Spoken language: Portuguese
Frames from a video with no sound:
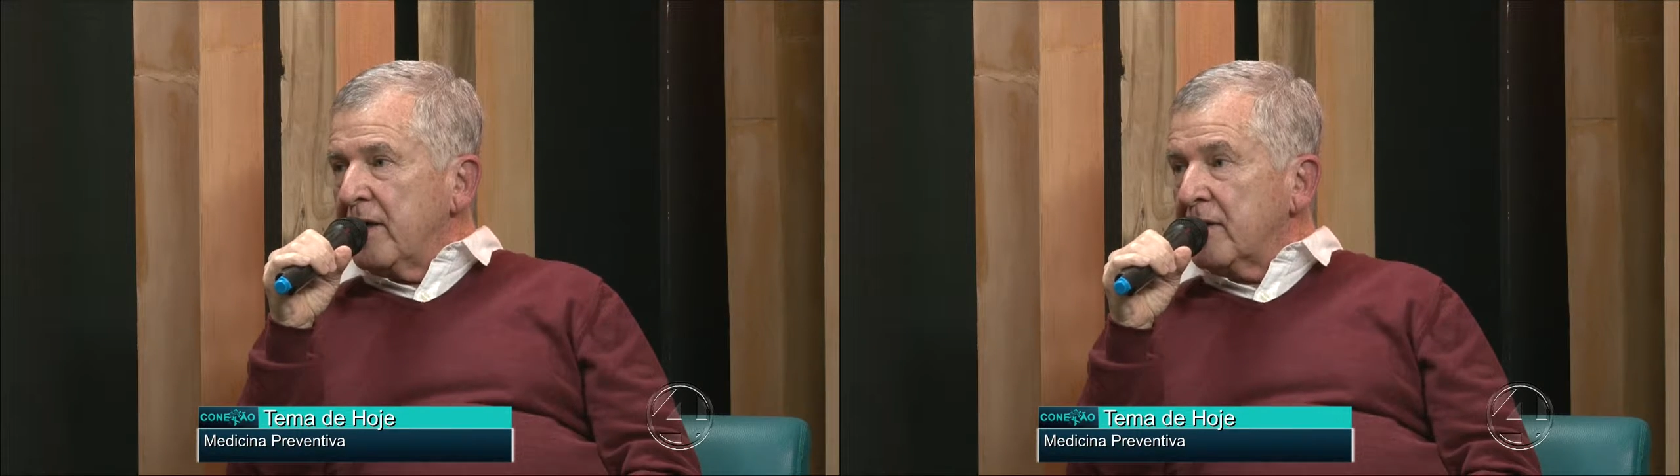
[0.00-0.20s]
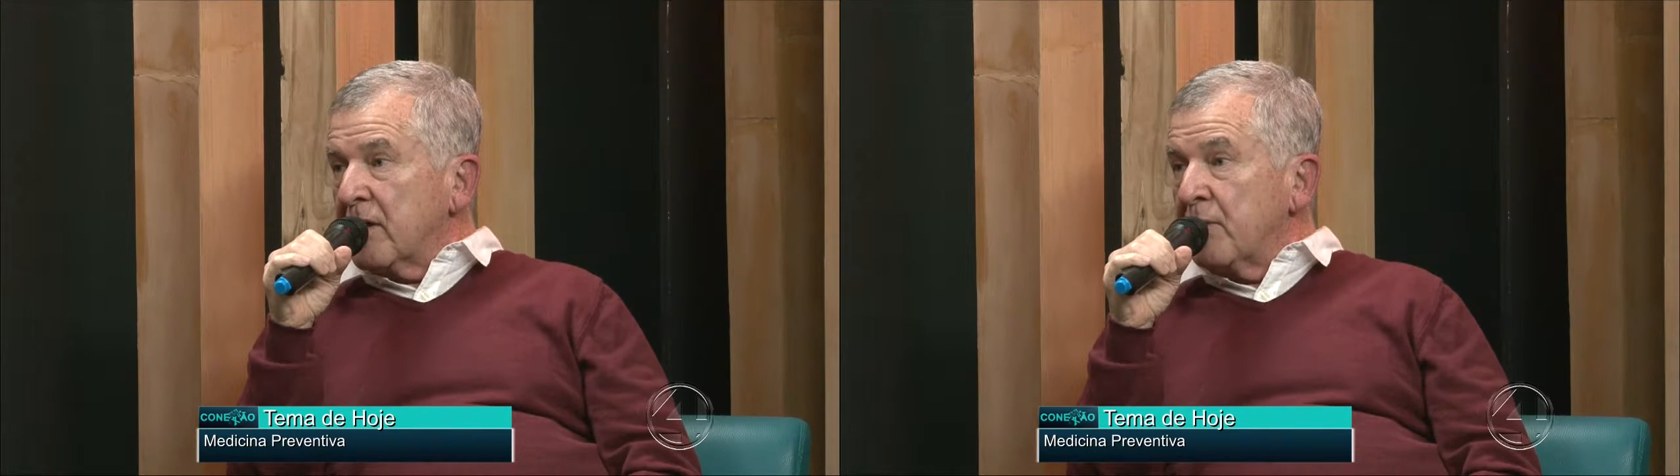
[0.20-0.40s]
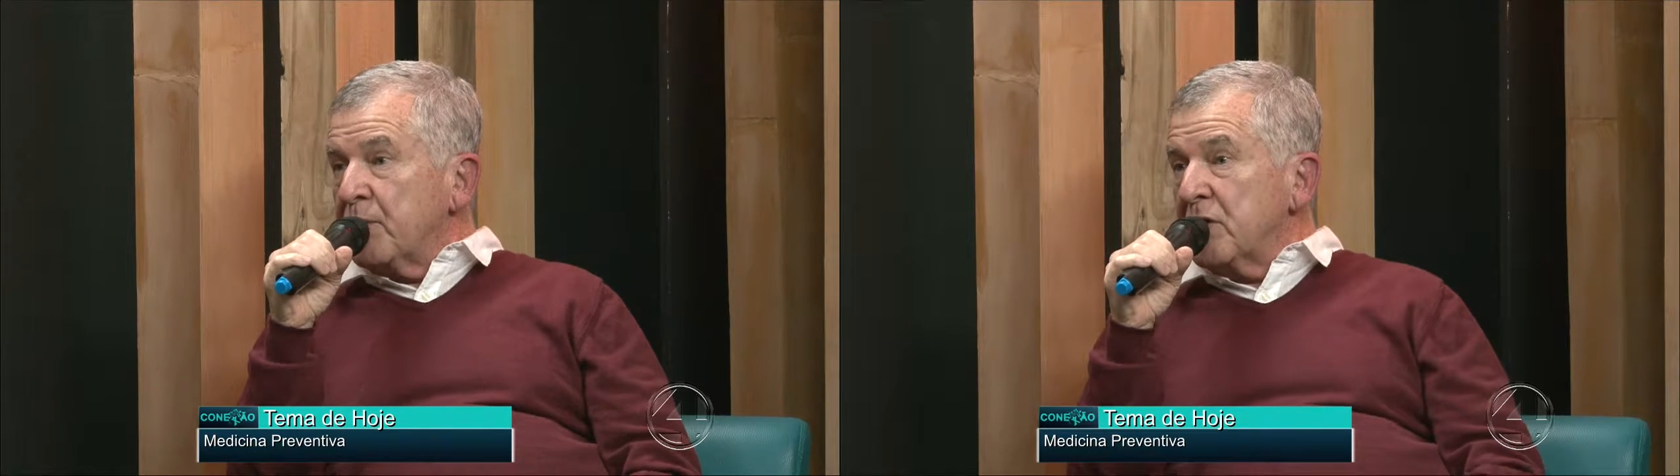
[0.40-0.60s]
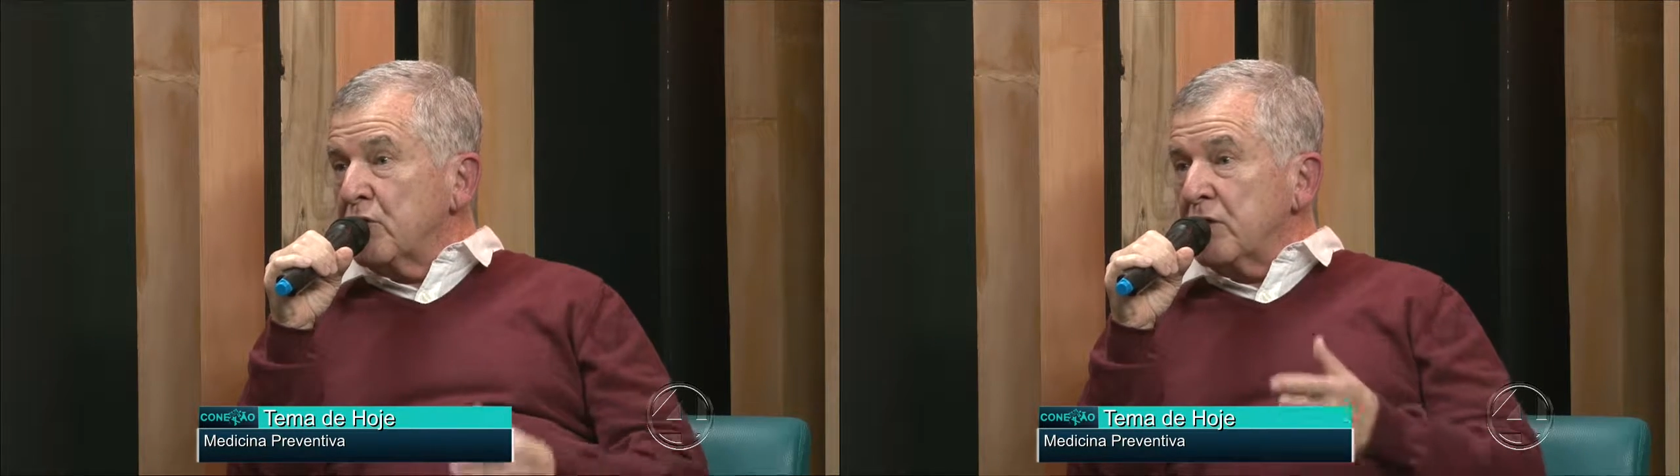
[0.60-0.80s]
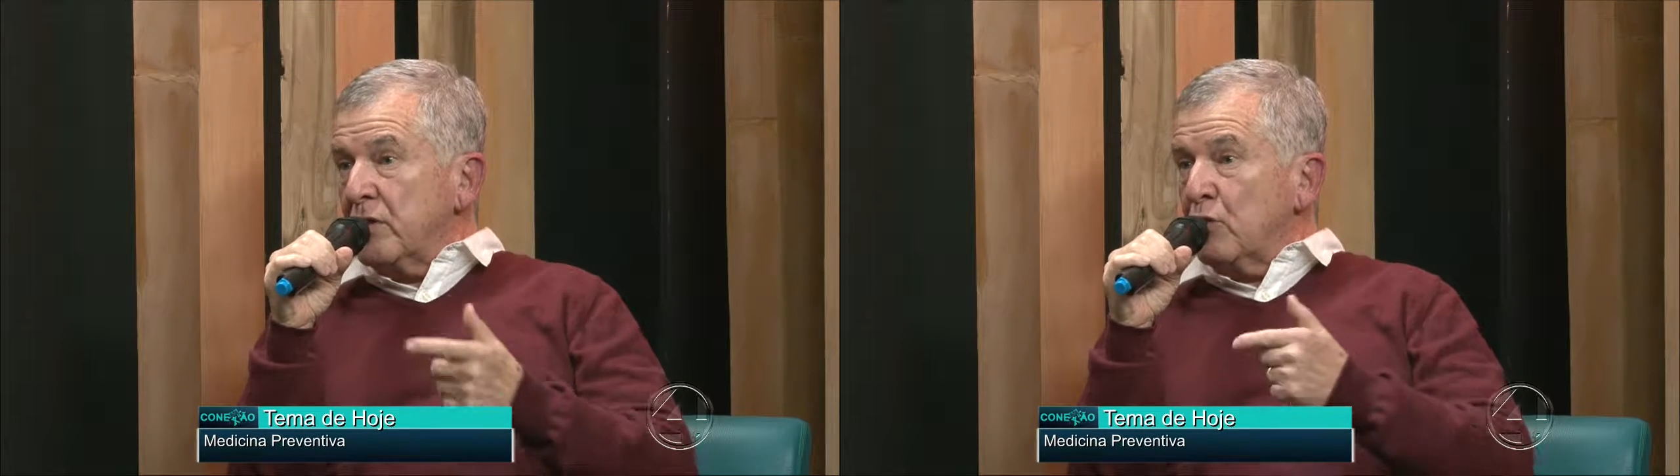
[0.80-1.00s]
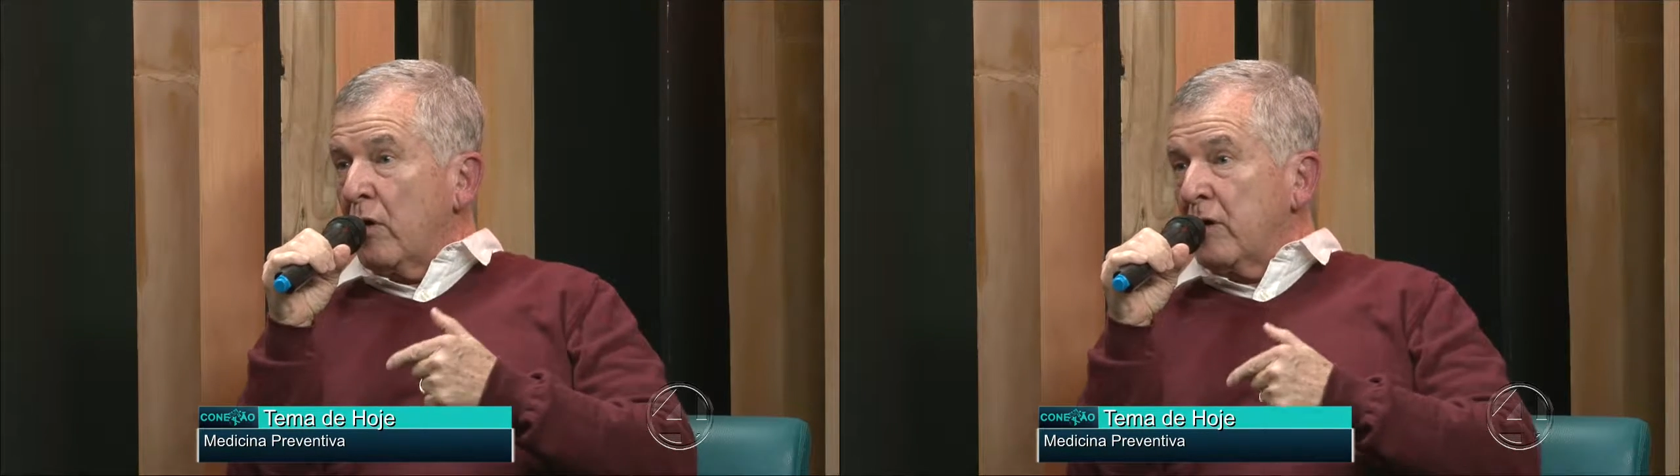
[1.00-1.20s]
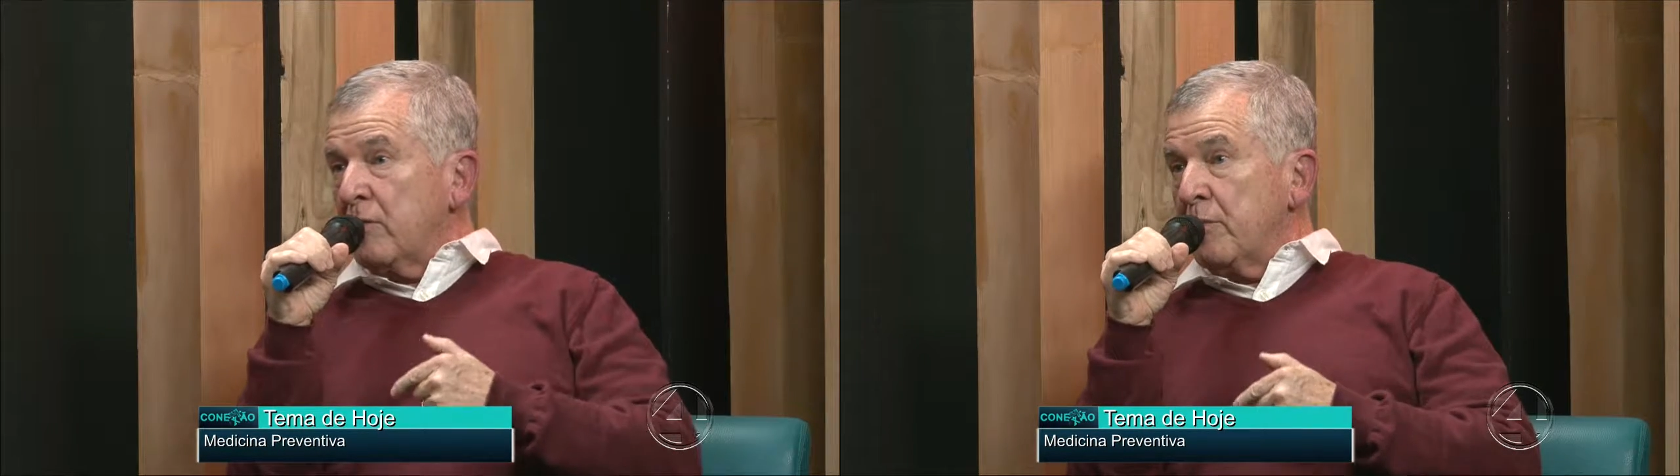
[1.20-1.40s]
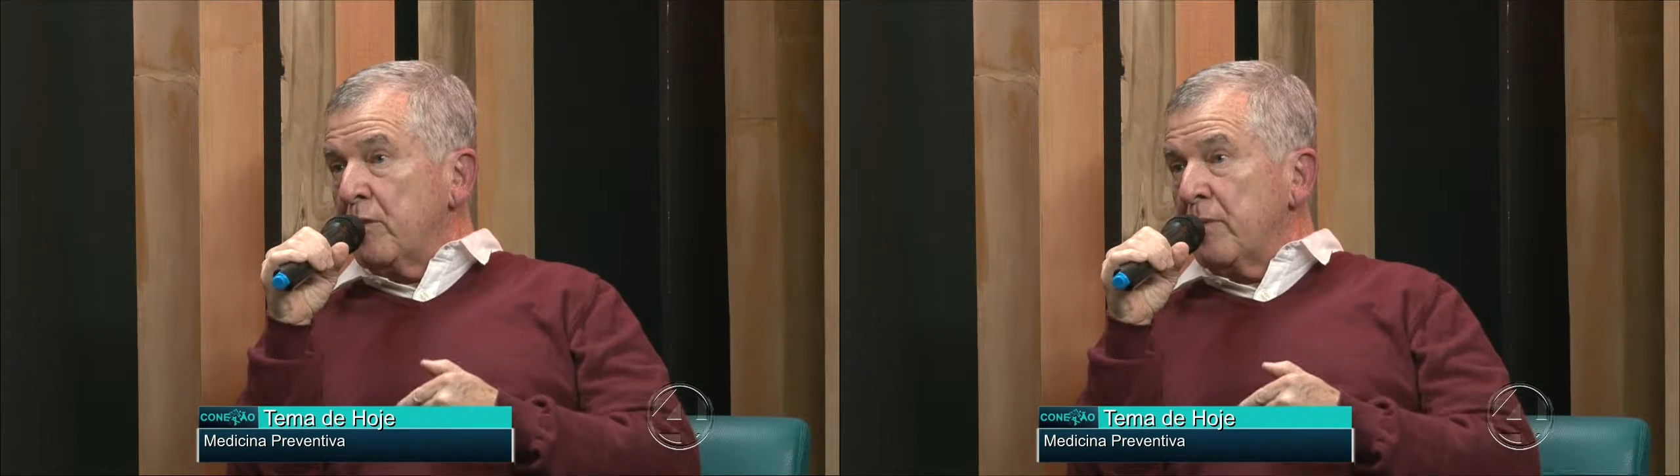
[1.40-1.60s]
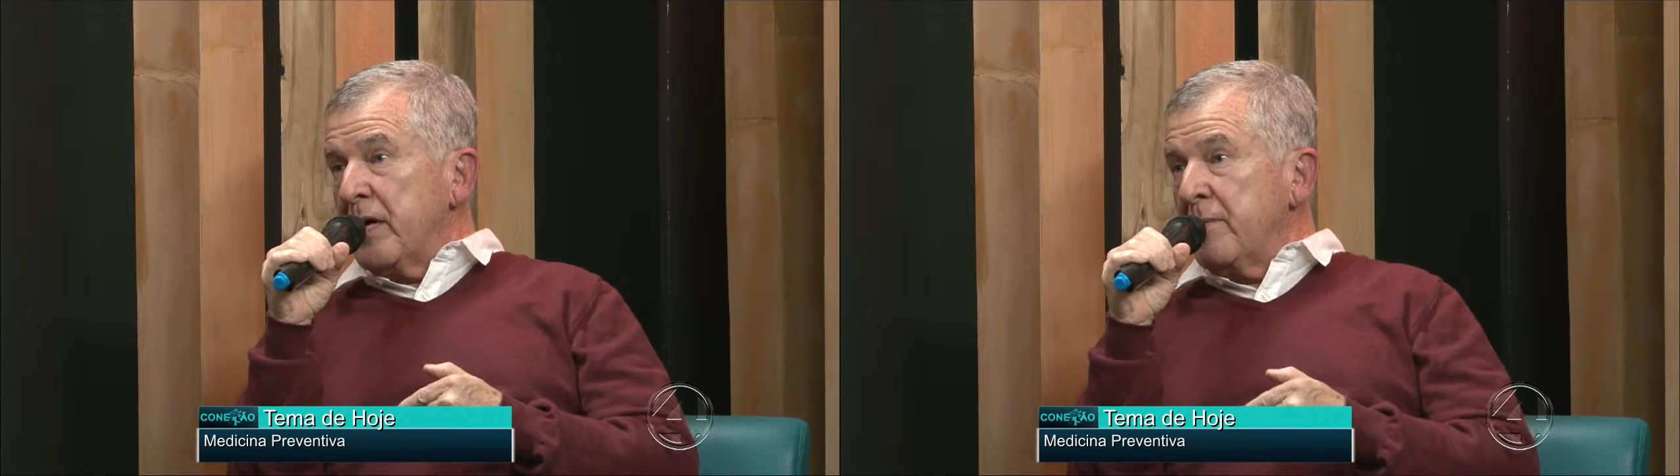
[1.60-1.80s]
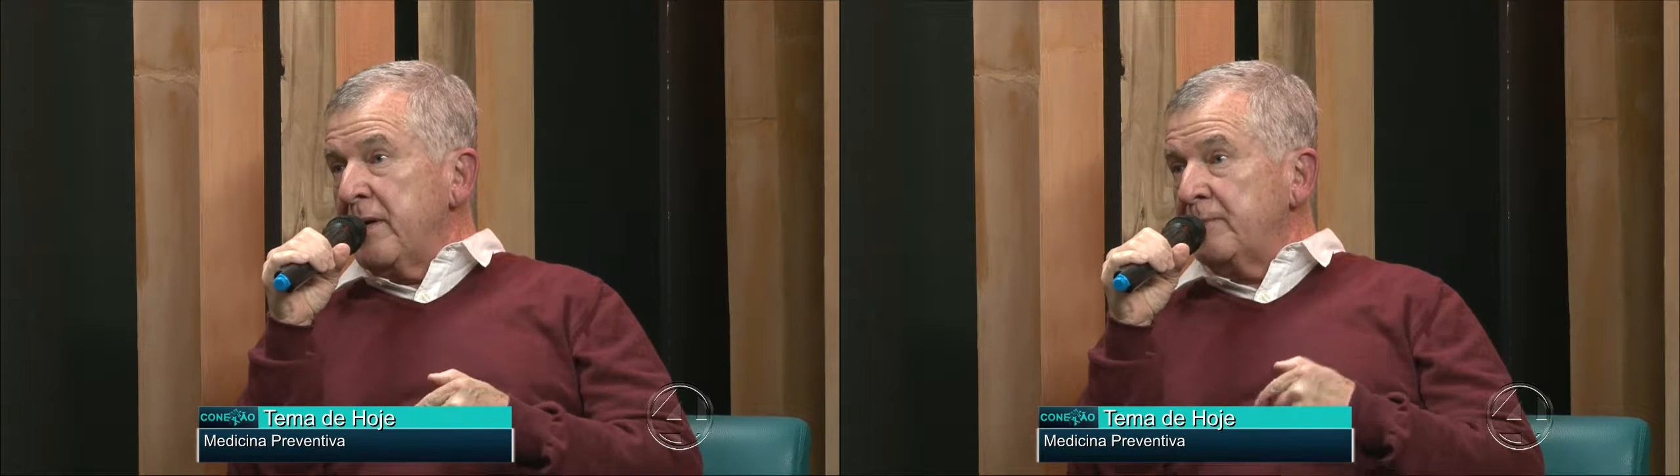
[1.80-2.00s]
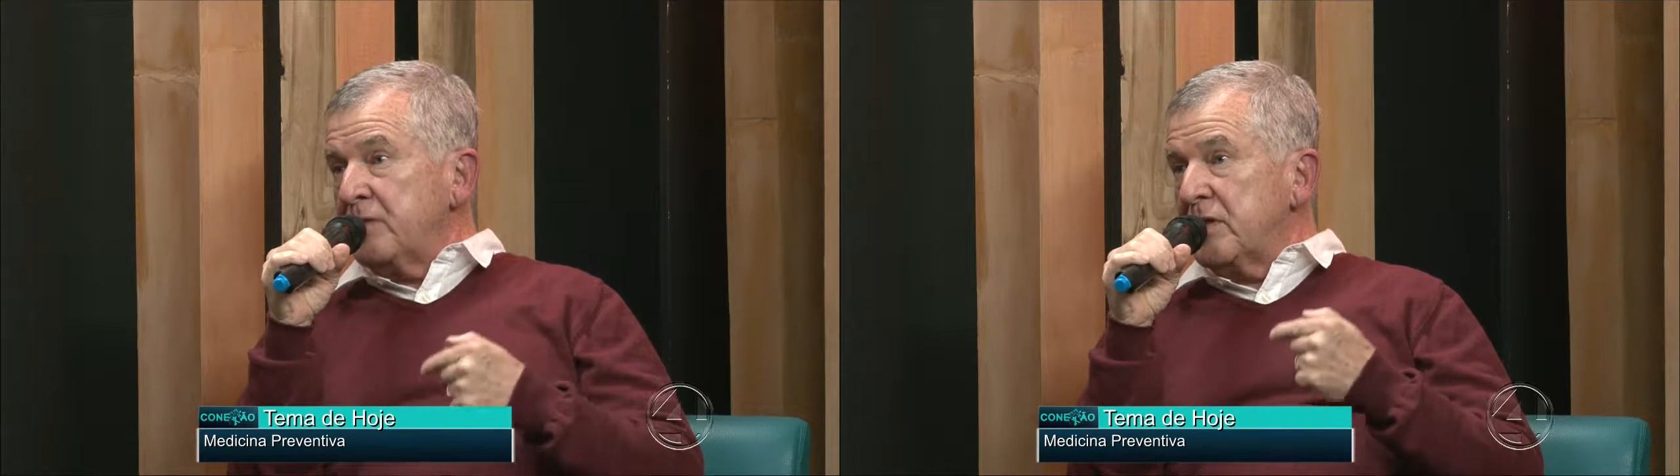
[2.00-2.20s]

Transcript: Então, isso se torna um problema